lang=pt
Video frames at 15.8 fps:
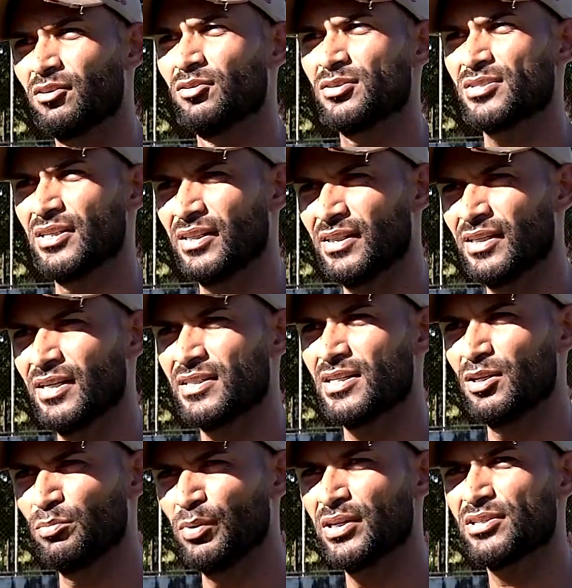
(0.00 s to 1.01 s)
Com certeza
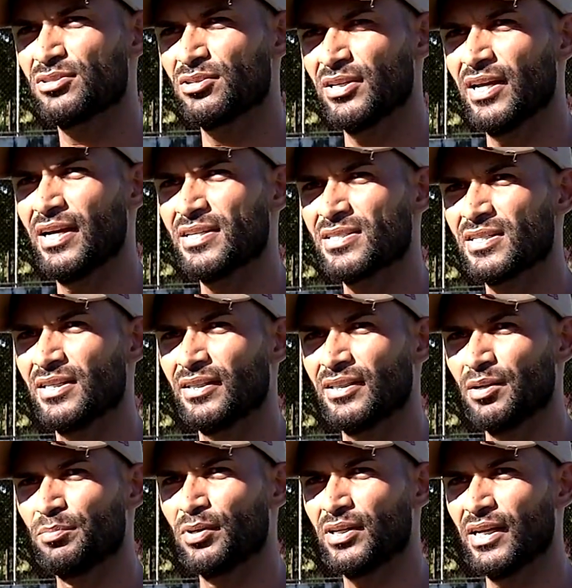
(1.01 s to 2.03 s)
ele pode sonhar, sim, até
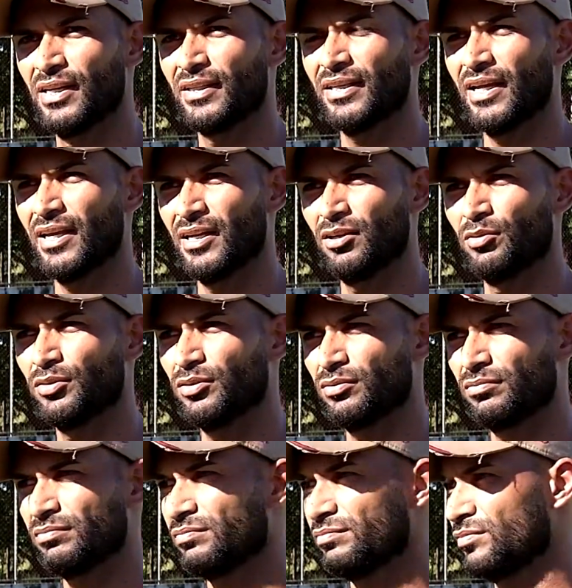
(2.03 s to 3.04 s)
porque ele tem,
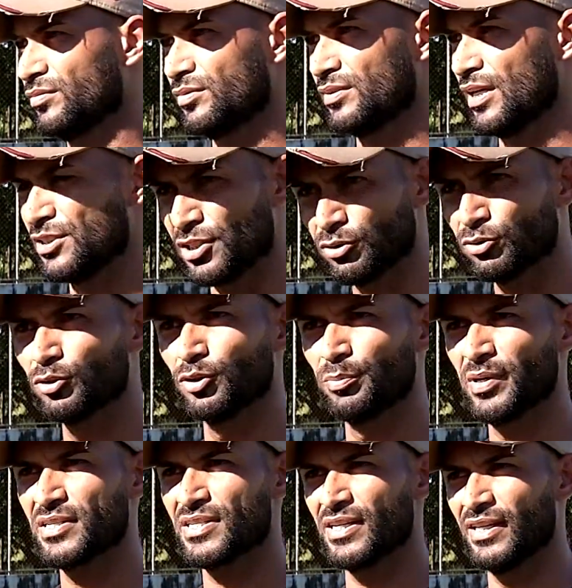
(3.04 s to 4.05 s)
tem de tudo
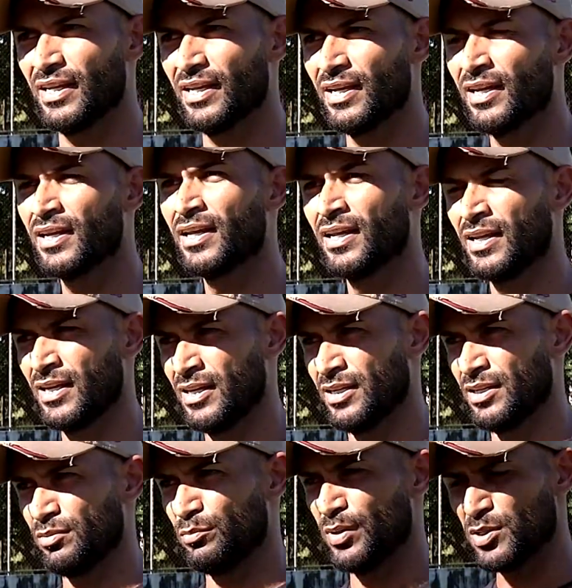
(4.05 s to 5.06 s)
para ser, né?
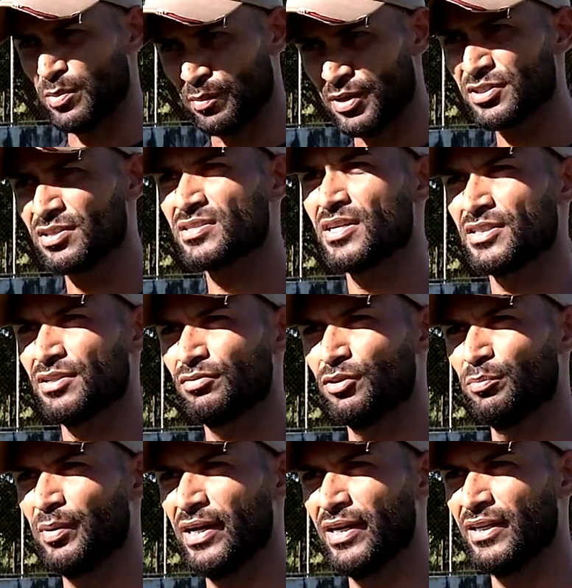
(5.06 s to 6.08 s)
principalmente o incentivo do
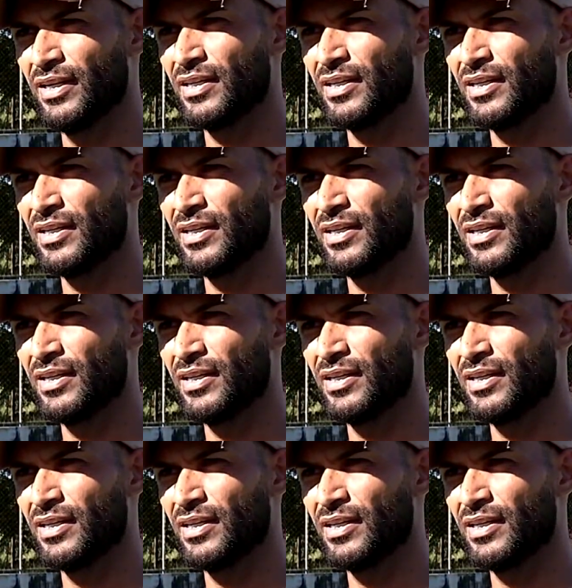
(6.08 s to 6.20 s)
pai, né?